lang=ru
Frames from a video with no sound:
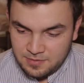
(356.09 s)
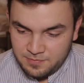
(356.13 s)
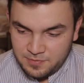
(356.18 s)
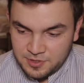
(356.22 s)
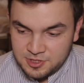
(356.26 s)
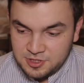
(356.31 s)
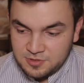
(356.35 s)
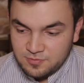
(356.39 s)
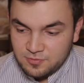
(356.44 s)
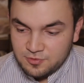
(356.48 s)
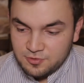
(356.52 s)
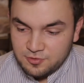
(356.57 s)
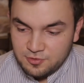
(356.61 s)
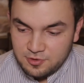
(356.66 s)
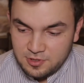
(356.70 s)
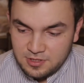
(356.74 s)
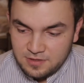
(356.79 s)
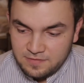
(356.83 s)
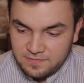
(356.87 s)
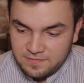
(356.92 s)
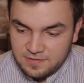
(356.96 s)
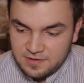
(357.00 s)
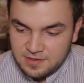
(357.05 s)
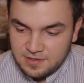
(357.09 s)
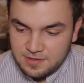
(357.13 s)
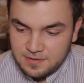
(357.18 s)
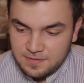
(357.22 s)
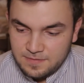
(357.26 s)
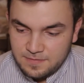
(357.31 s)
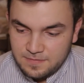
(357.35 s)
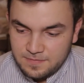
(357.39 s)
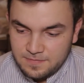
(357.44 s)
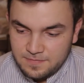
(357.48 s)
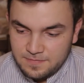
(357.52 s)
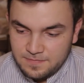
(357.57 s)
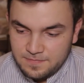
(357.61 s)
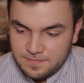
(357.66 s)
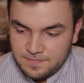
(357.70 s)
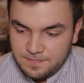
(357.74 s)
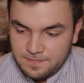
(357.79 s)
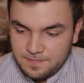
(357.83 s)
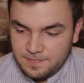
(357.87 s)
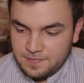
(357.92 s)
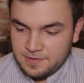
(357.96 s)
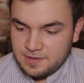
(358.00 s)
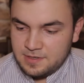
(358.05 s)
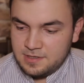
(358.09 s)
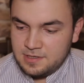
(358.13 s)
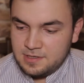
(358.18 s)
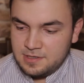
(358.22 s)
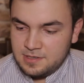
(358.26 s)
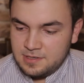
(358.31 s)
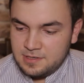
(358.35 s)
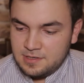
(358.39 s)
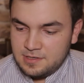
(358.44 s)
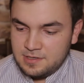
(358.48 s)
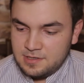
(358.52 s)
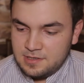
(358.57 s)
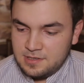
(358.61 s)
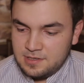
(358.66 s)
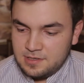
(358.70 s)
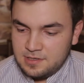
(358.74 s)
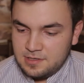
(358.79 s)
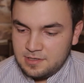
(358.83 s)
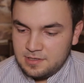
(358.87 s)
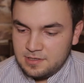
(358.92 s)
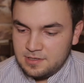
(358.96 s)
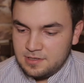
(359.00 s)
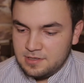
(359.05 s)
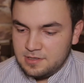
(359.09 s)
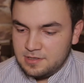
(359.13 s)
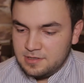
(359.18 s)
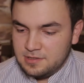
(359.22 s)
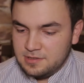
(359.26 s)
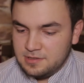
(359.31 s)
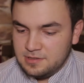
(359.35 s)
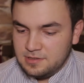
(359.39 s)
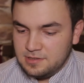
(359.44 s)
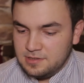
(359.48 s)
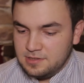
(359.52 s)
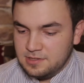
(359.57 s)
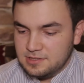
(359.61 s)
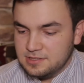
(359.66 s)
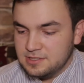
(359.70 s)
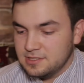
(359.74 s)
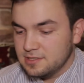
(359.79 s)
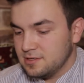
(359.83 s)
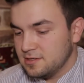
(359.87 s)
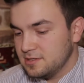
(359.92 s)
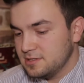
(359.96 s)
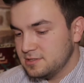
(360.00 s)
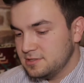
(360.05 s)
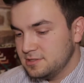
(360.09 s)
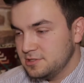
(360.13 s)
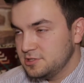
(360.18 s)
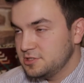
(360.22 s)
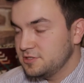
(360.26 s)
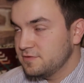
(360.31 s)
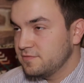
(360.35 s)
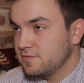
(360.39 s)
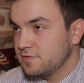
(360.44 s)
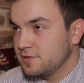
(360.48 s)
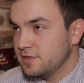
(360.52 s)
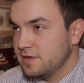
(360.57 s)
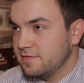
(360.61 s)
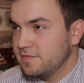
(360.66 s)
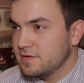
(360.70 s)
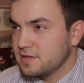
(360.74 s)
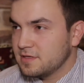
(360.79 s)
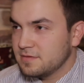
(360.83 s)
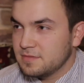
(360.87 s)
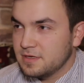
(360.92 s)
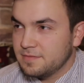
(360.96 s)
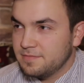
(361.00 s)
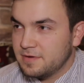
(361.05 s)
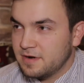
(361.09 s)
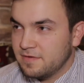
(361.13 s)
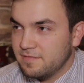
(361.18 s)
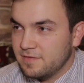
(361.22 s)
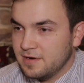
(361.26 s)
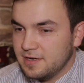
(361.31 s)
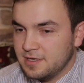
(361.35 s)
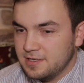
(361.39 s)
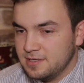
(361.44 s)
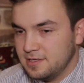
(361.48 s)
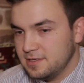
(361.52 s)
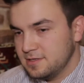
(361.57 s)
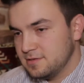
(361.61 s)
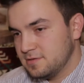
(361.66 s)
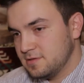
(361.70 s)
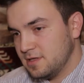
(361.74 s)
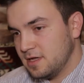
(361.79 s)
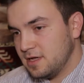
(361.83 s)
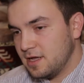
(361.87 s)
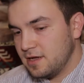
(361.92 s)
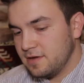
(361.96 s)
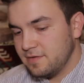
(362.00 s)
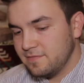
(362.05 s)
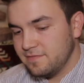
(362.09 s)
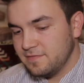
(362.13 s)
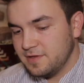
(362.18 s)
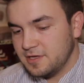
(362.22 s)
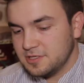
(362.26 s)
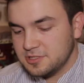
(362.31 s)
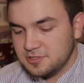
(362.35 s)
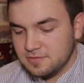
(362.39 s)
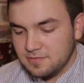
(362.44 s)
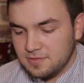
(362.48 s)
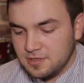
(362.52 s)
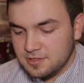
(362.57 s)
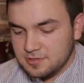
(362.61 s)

почему до этого не делалось ничего да, в этом направлении? Так как в нашем